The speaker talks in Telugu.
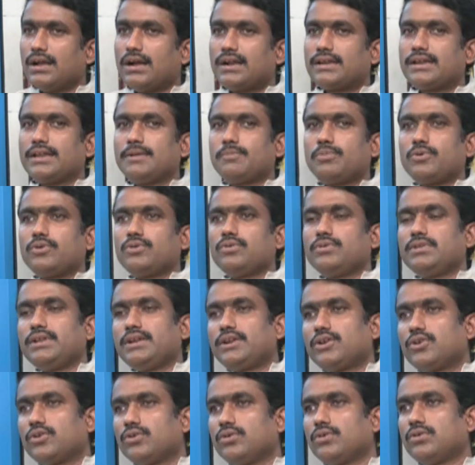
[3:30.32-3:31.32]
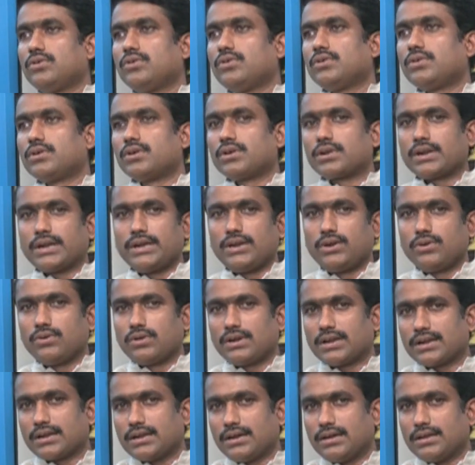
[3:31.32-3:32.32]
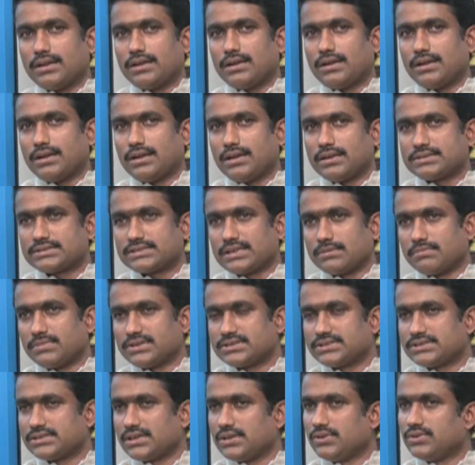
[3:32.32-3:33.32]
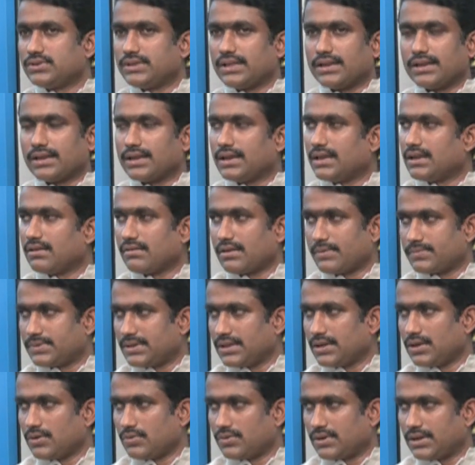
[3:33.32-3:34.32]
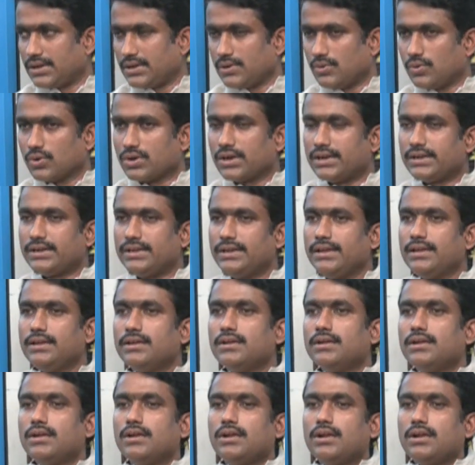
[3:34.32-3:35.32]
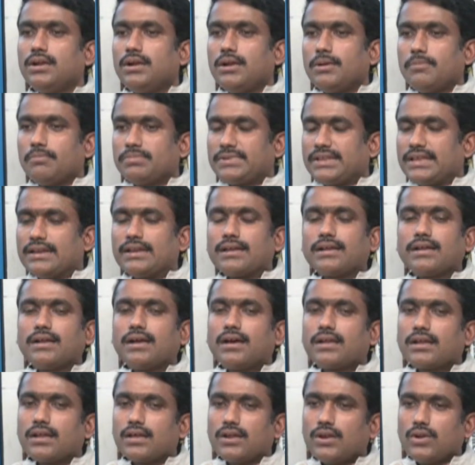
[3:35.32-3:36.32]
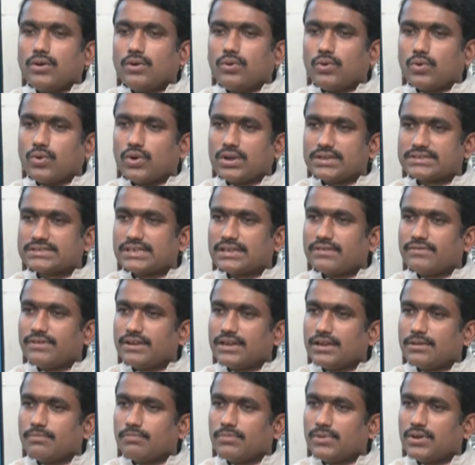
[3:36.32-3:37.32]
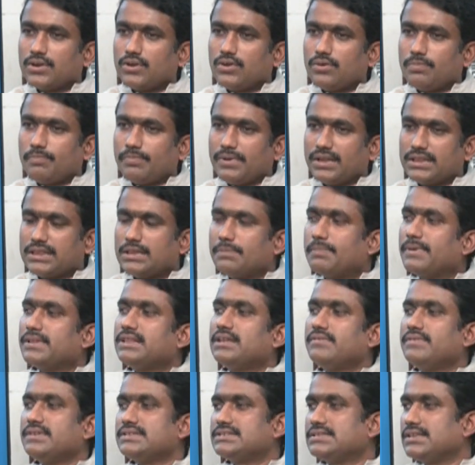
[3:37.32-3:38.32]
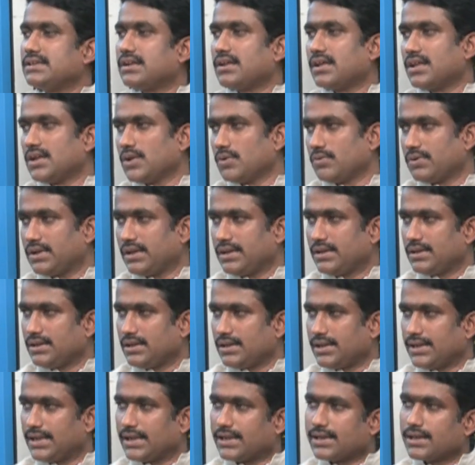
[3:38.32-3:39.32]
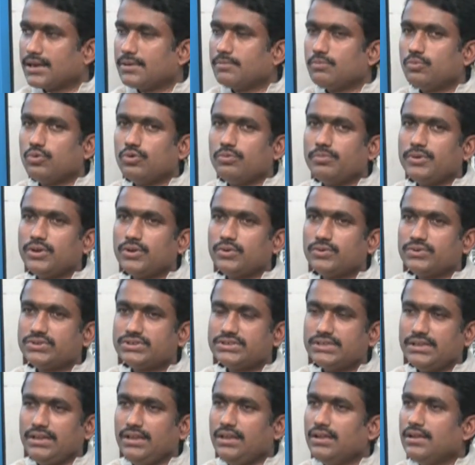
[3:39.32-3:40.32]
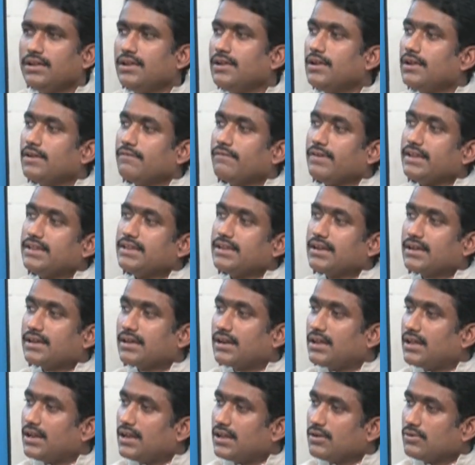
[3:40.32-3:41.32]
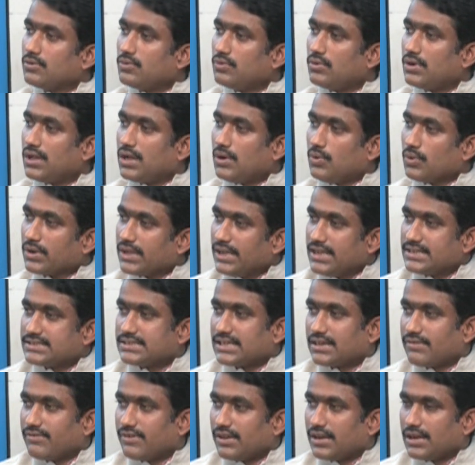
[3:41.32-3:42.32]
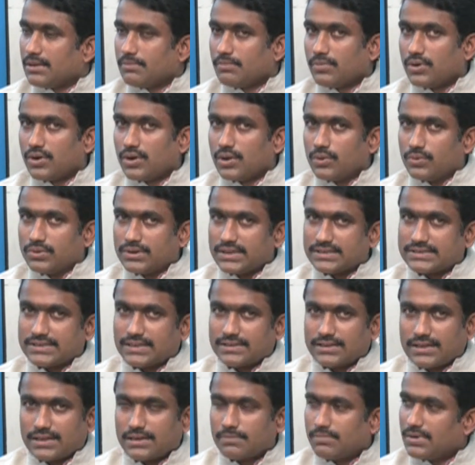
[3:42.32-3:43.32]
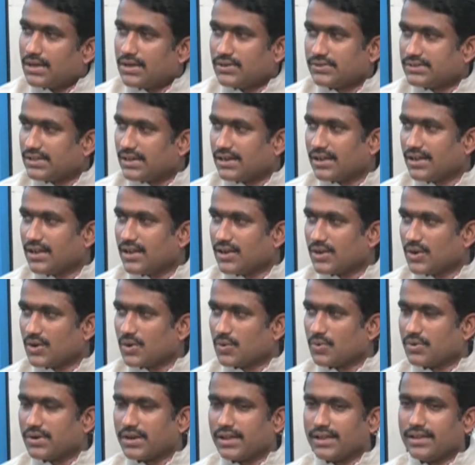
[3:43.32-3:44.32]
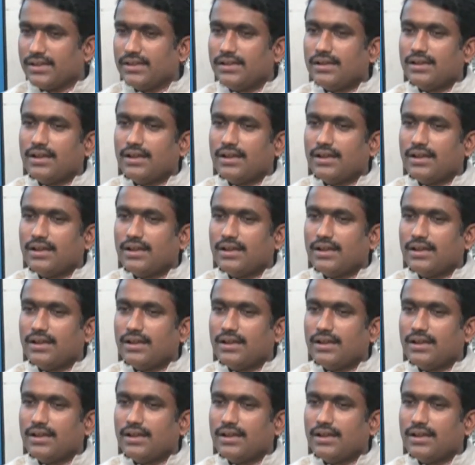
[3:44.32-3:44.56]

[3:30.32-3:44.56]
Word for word: అంటే ఇప్పుడు దీంట్లో రెండు రకాల సమస్యలు తెలంగాణ వ్యాప్తంగా ఉన్నాయి ఒకటి తెలంగాణలో ఒక్కొక్క సర్వే నెంబర్లో పెద్ద పెద్ద విస్తీర్ణాలు ఉన్నాయి ఎకరం భూమి నుంచి వెయ్యి ఎకరాలకు కూడా ఒకే సర్వే నెంబర్లో ఉన్న సందర్భాలు తెలంగాణలో ఉన్నాయి